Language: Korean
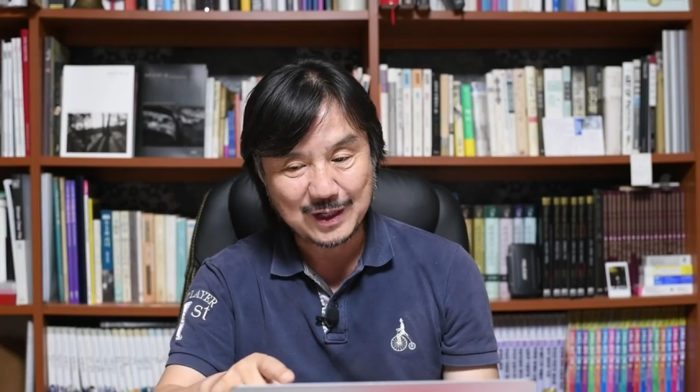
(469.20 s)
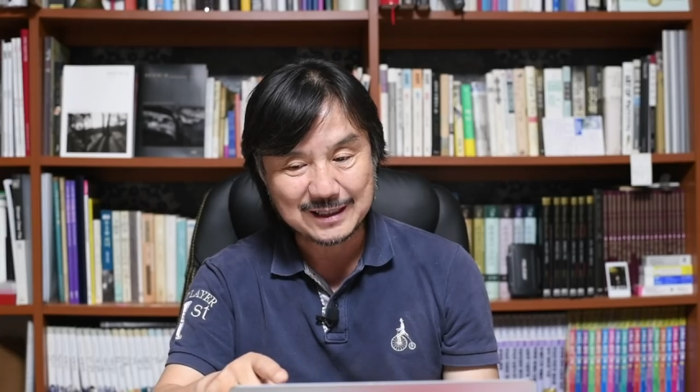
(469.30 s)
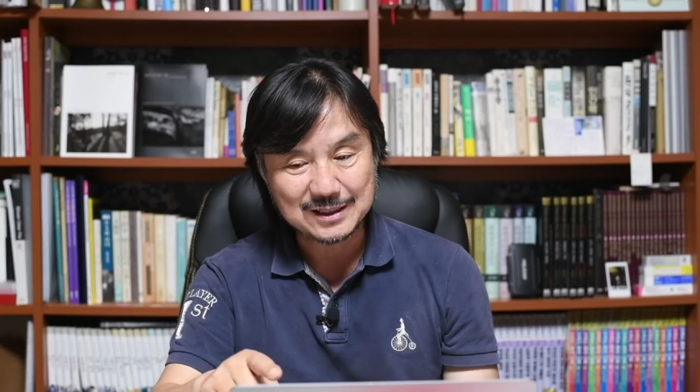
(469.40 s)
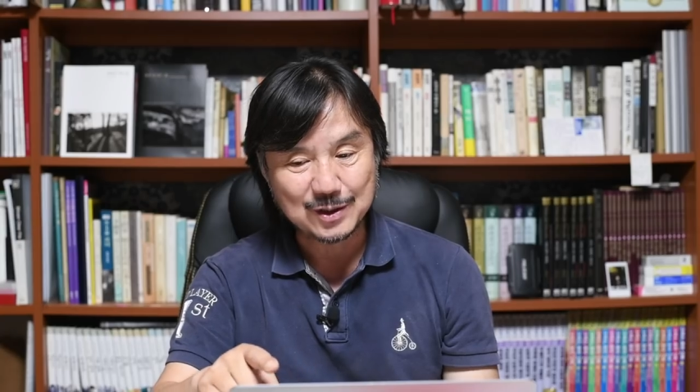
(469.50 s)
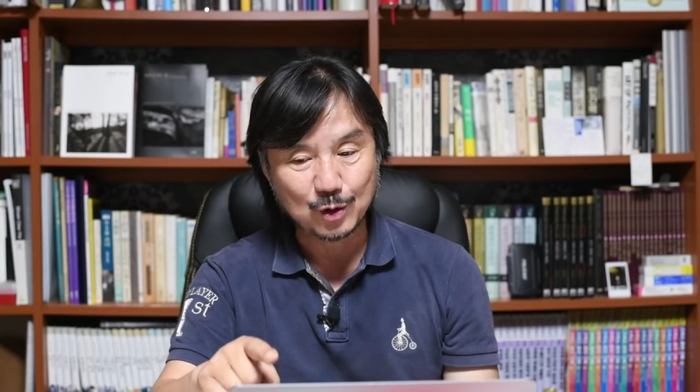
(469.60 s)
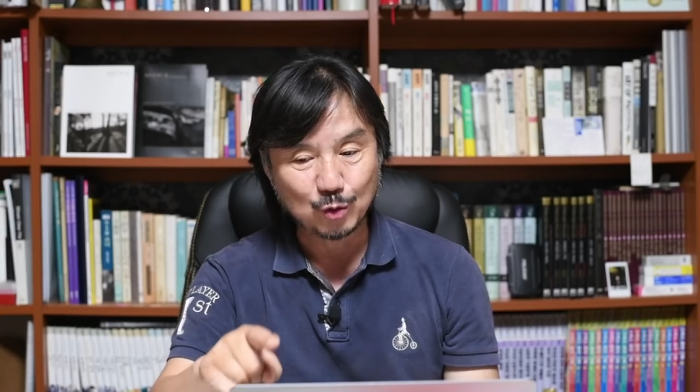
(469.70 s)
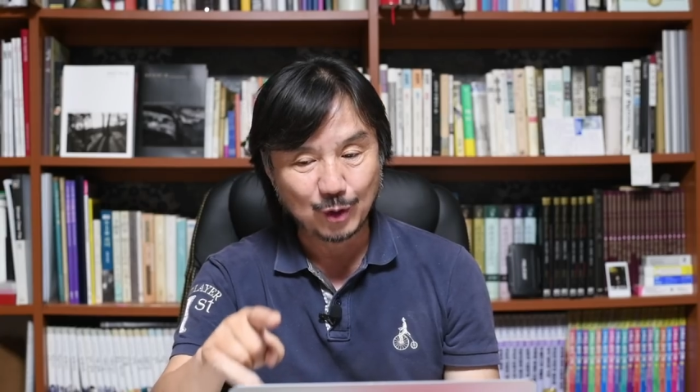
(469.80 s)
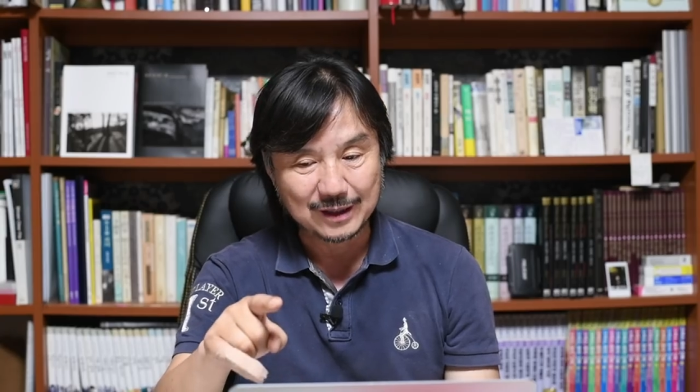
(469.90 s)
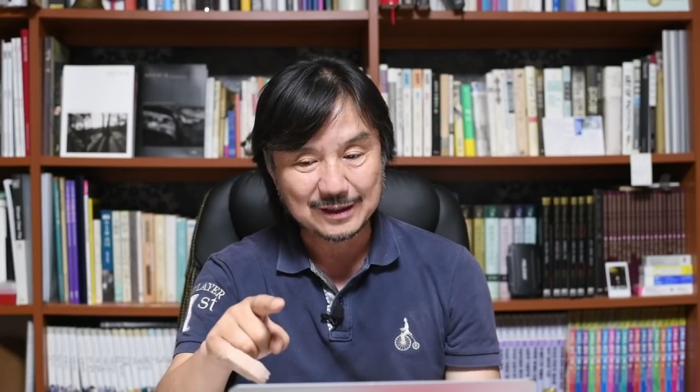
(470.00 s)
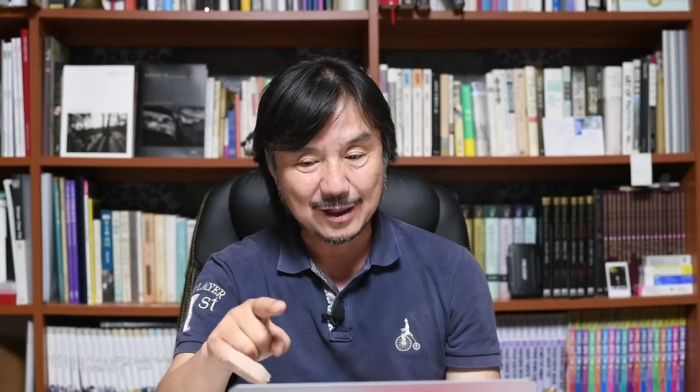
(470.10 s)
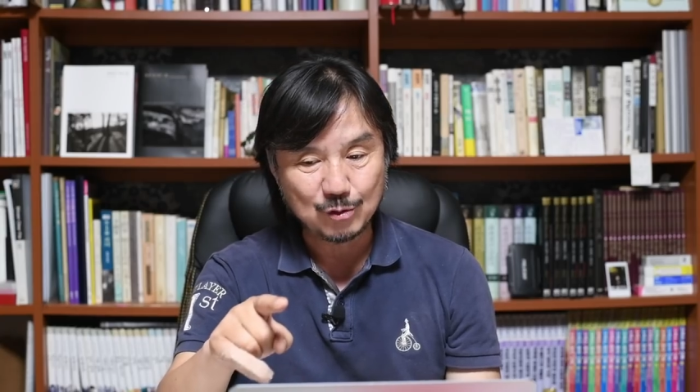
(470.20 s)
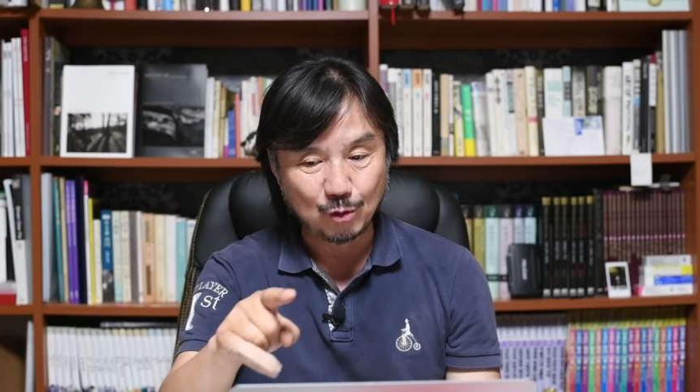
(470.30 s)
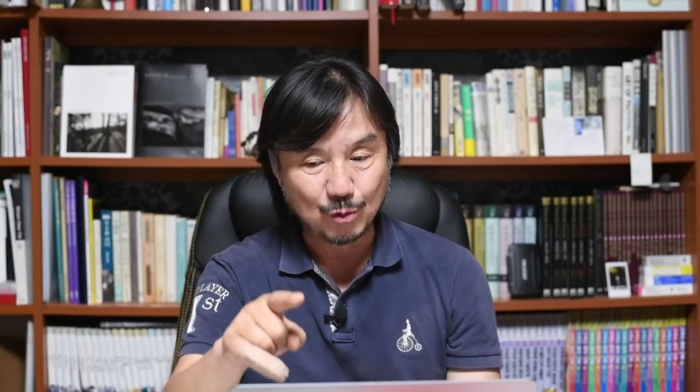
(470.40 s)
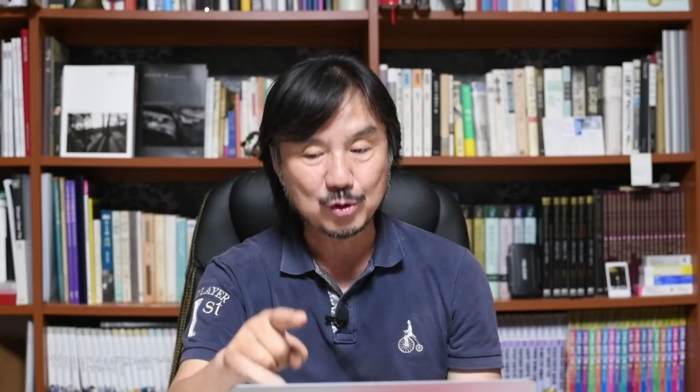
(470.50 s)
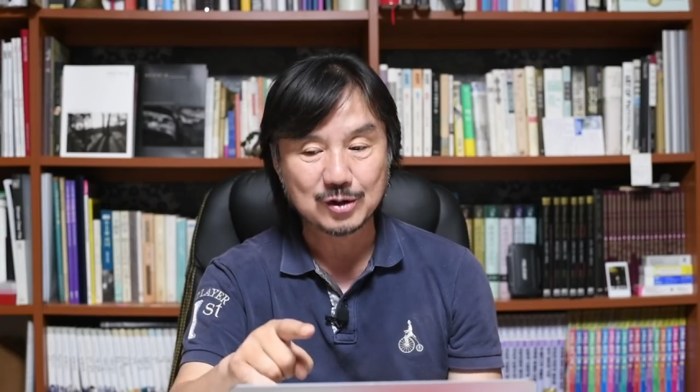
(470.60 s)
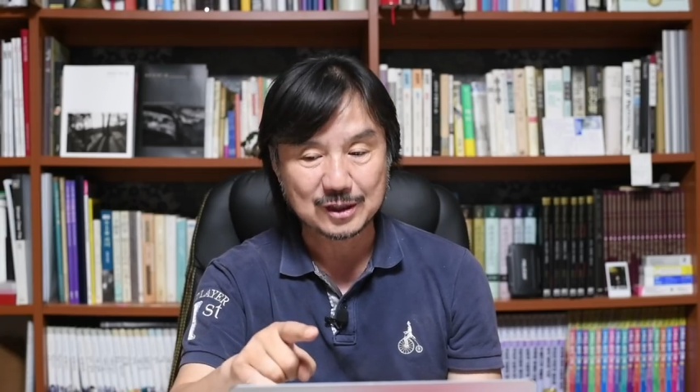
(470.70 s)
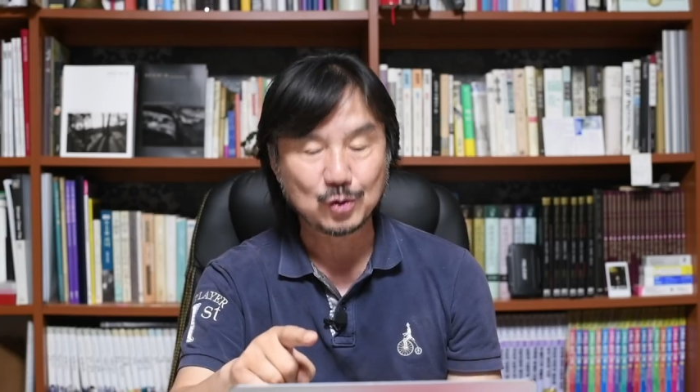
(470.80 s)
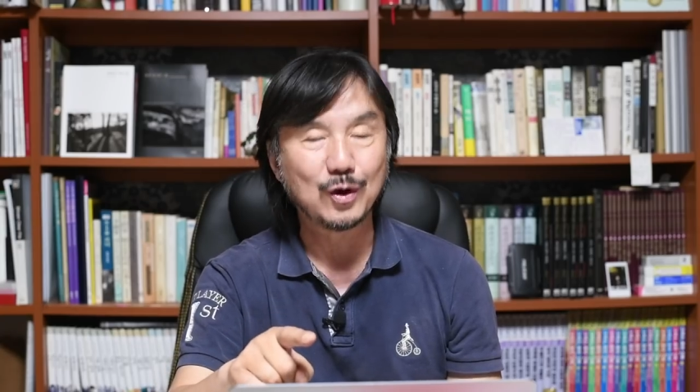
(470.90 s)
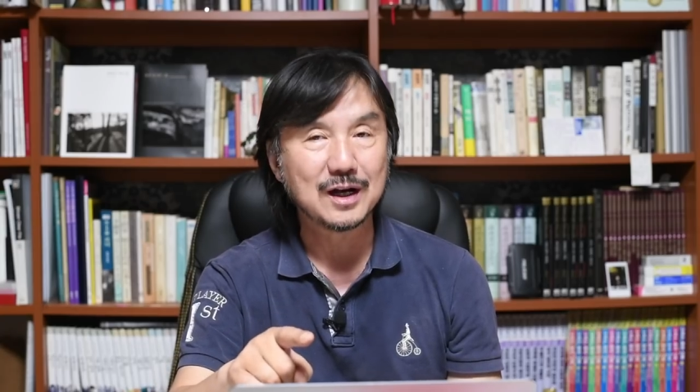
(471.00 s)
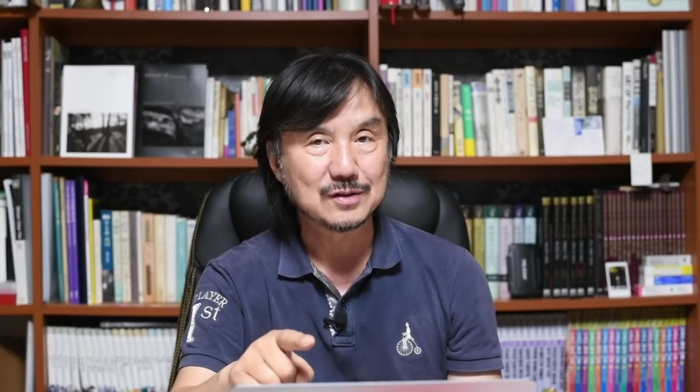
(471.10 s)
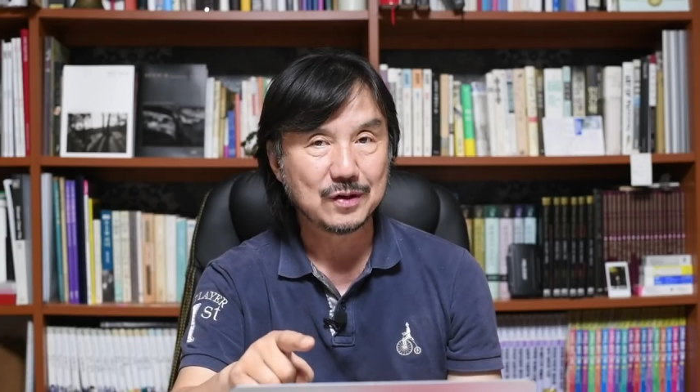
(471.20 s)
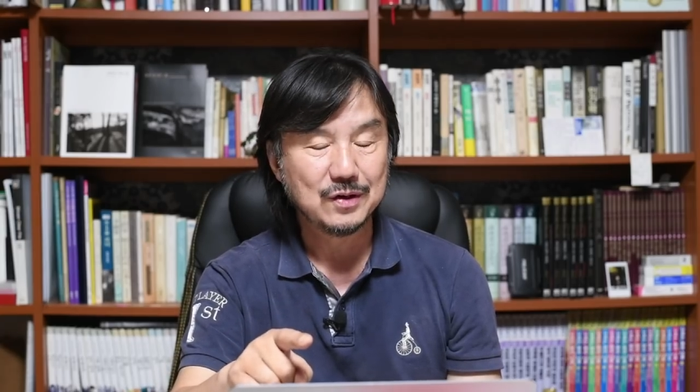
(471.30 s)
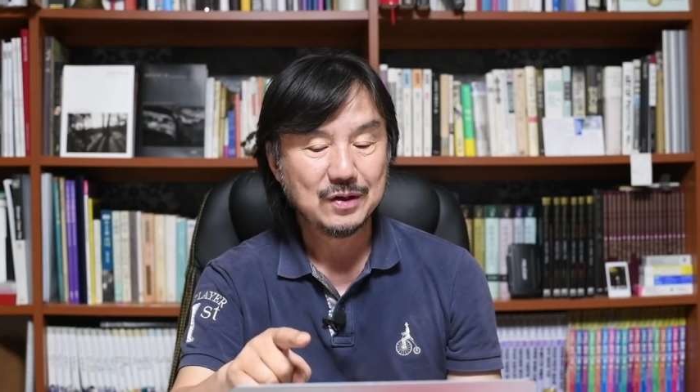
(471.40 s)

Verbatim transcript: 아저씨 얼굴로 갔다가 골목길 다시 올라가죠.